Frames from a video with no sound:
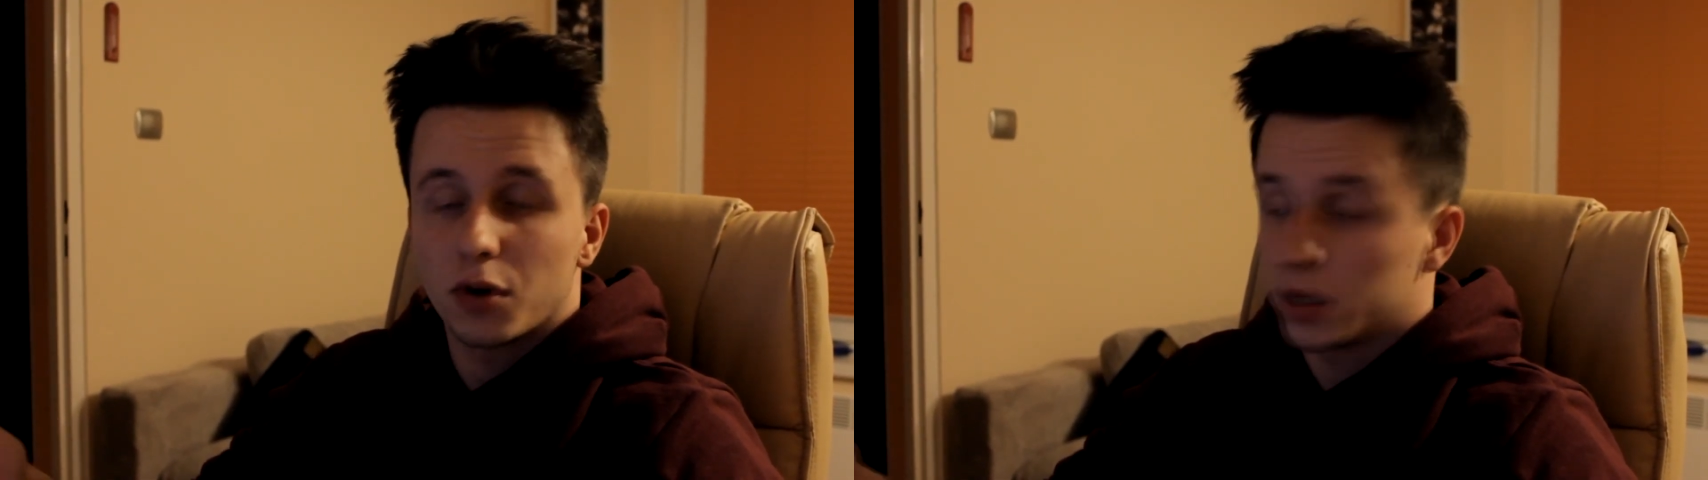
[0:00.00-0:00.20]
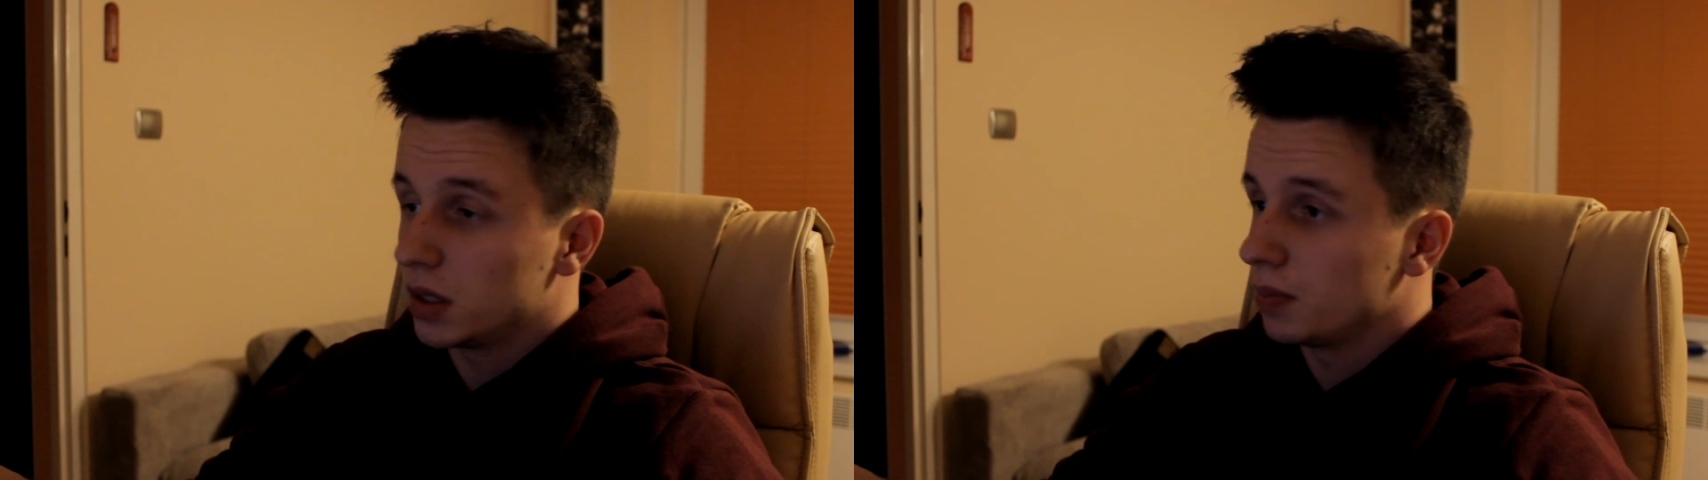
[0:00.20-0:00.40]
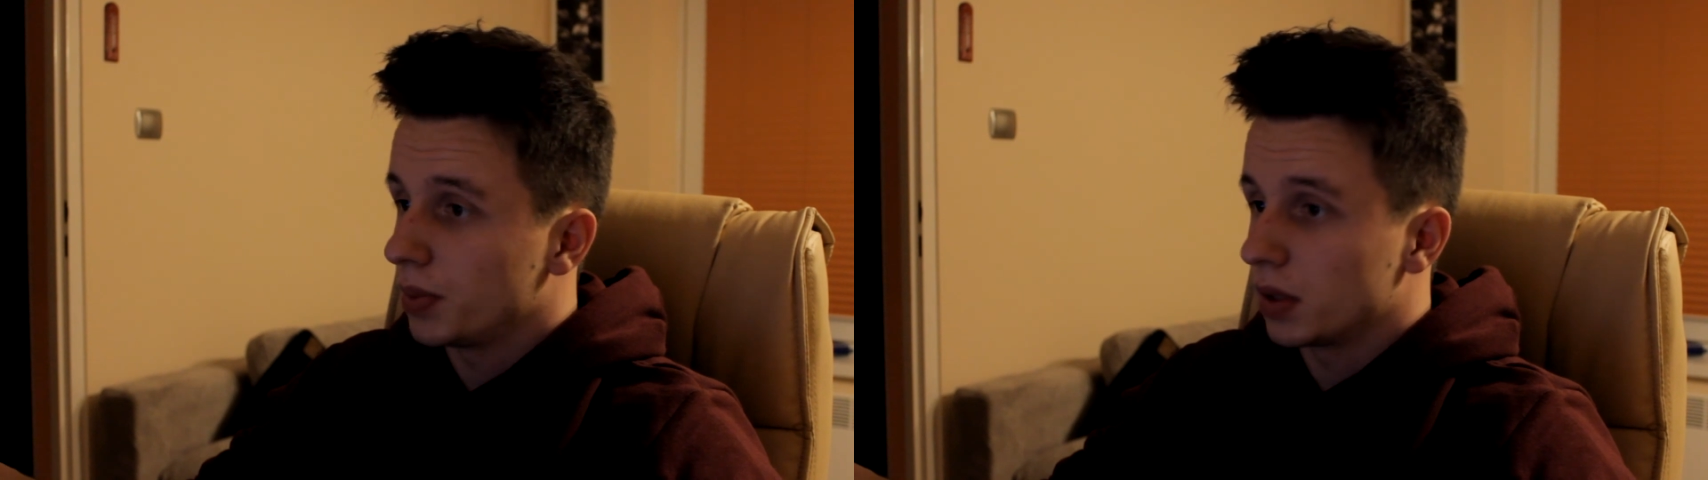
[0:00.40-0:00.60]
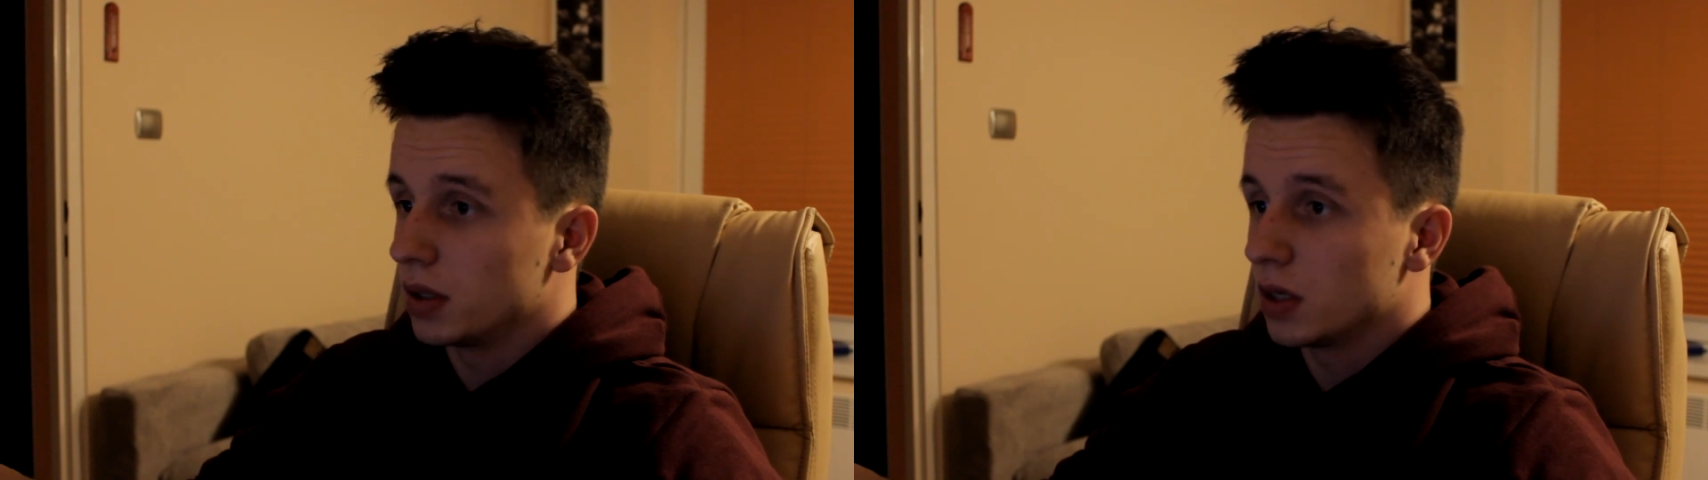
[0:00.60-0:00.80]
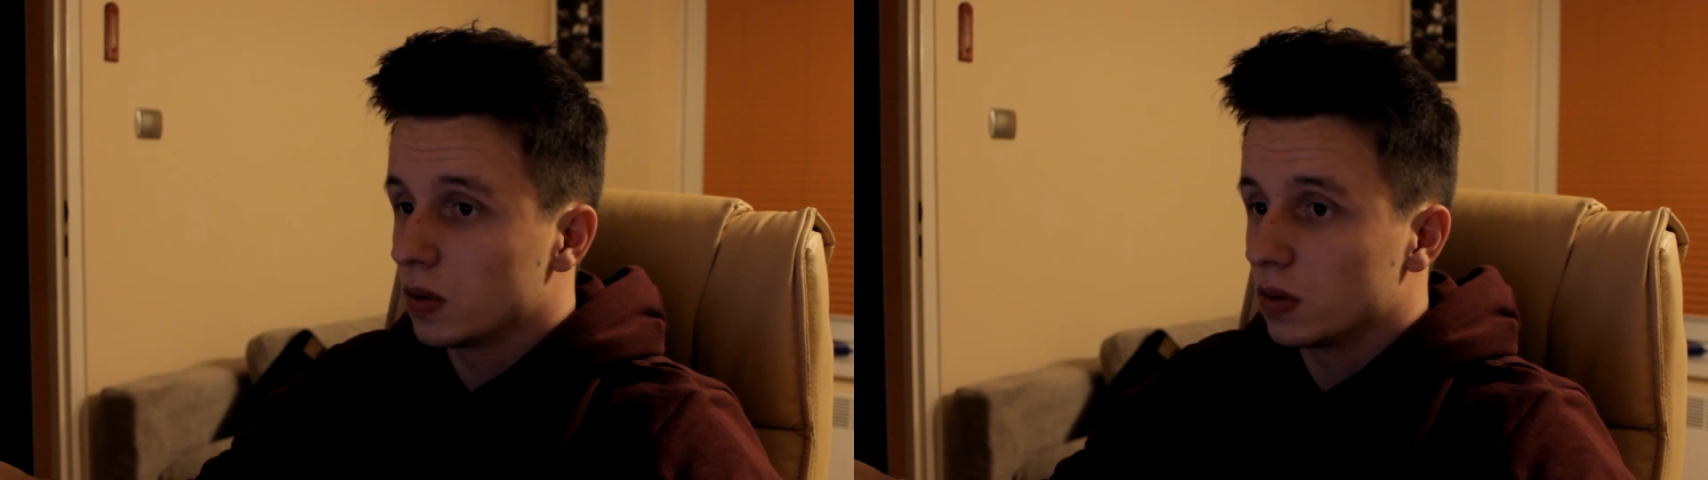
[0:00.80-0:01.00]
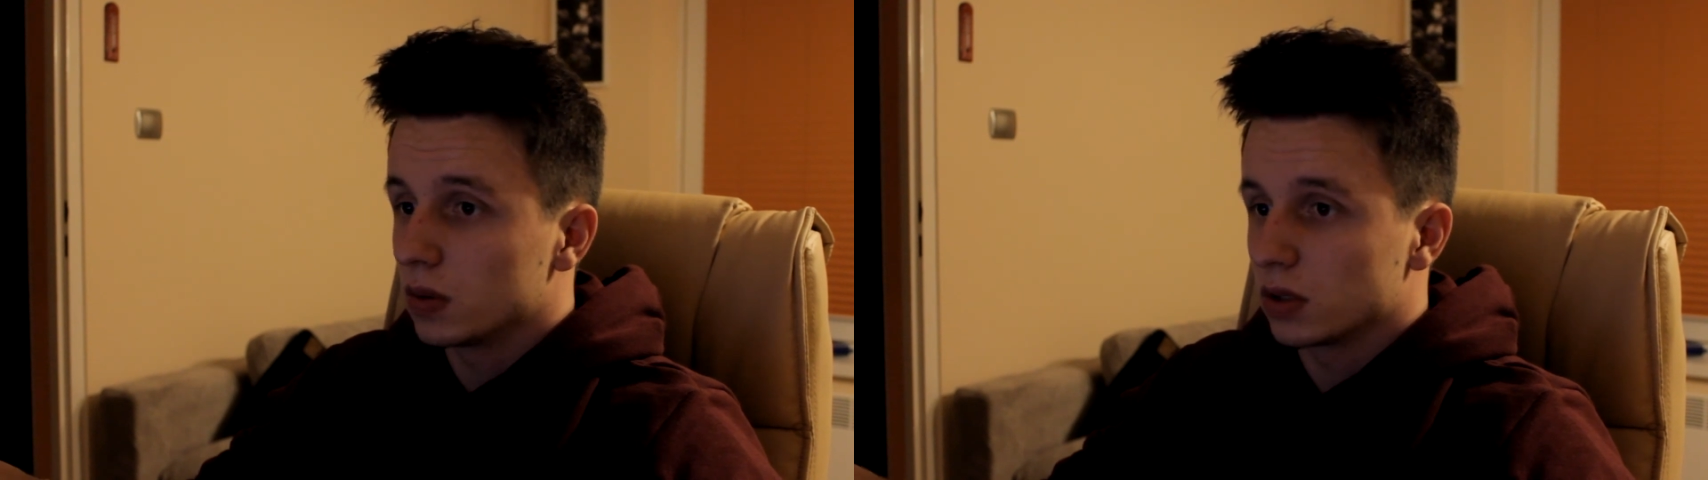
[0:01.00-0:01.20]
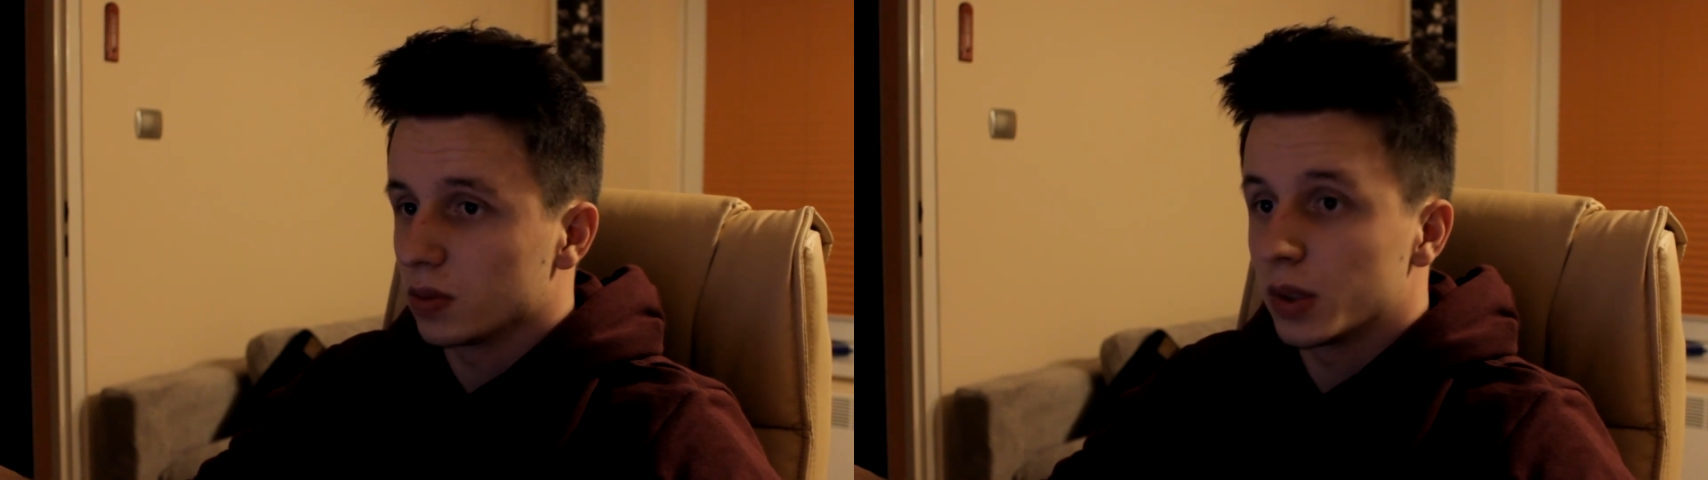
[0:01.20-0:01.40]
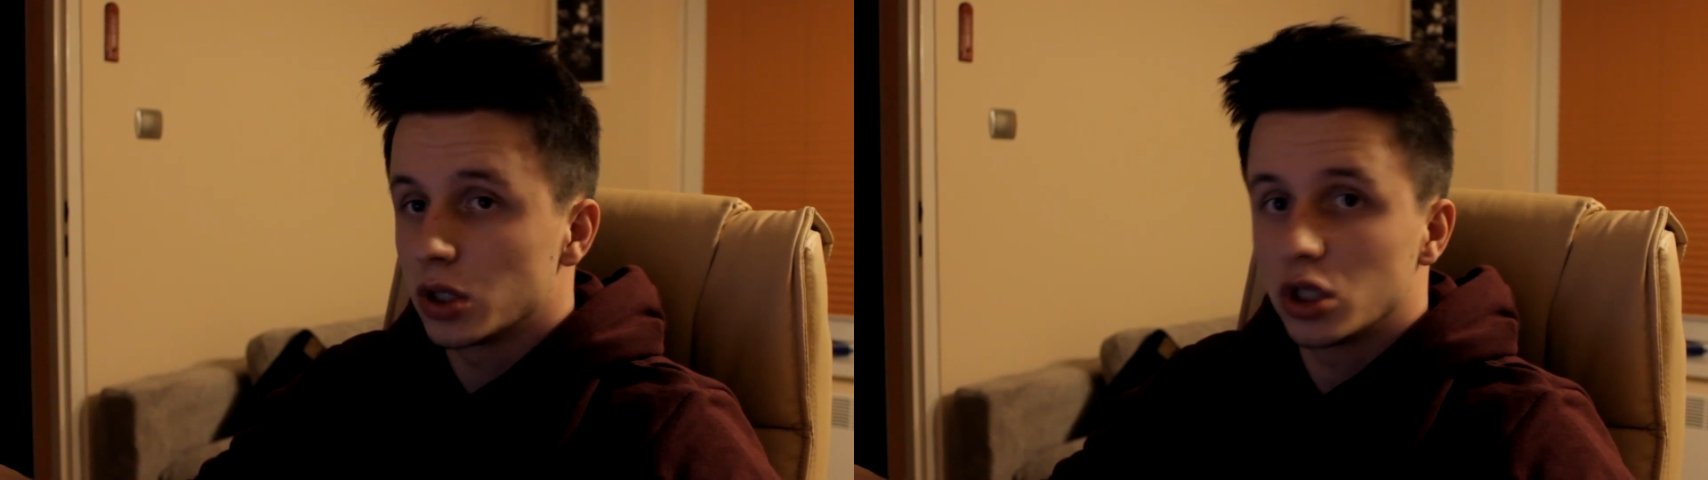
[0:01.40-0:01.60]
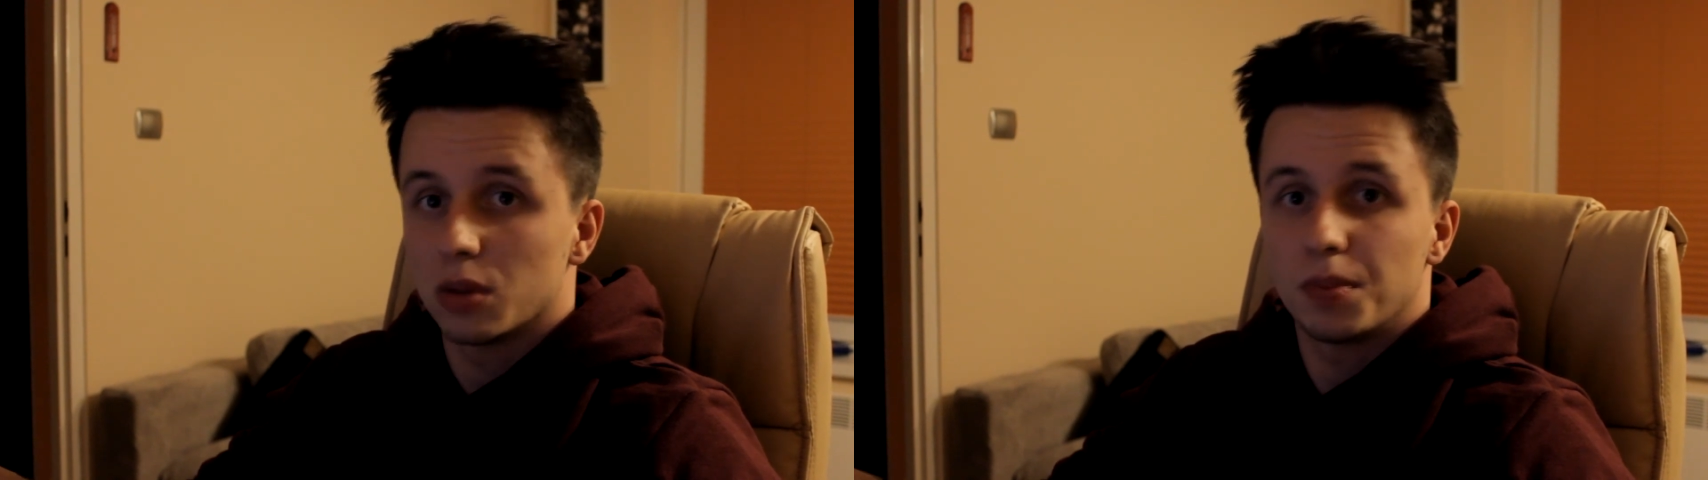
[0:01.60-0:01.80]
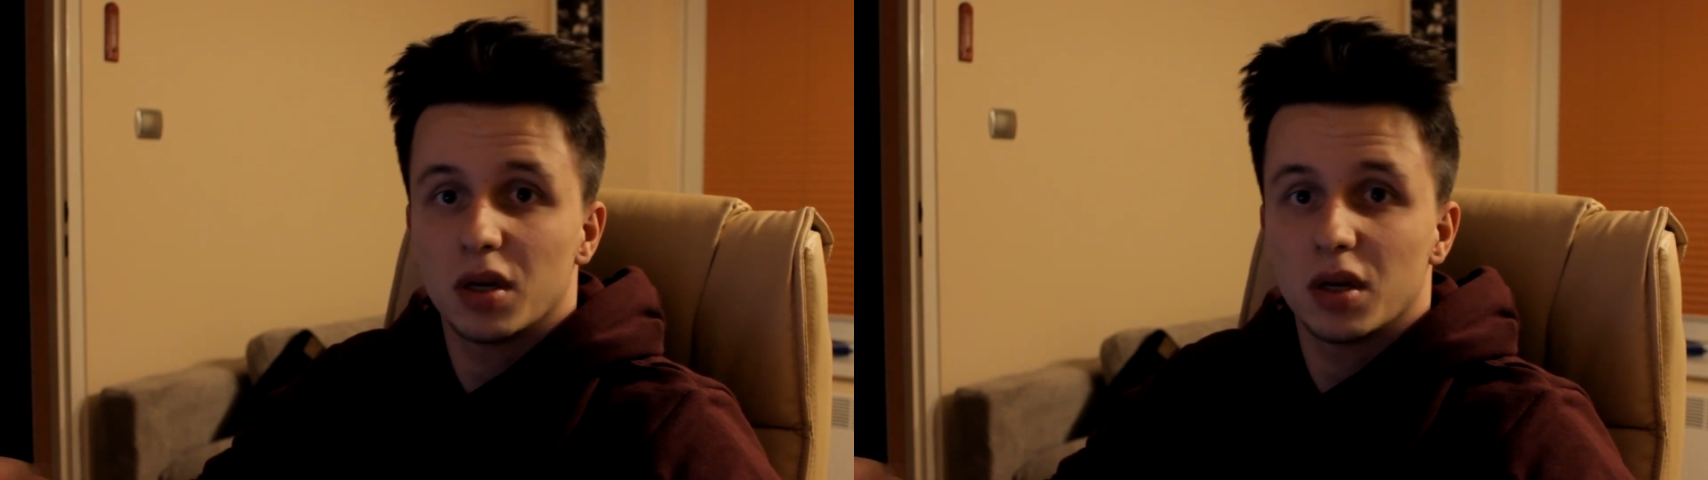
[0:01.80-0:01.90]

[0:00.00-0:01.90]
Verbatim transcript: w kolejnym poradniku zobaczycie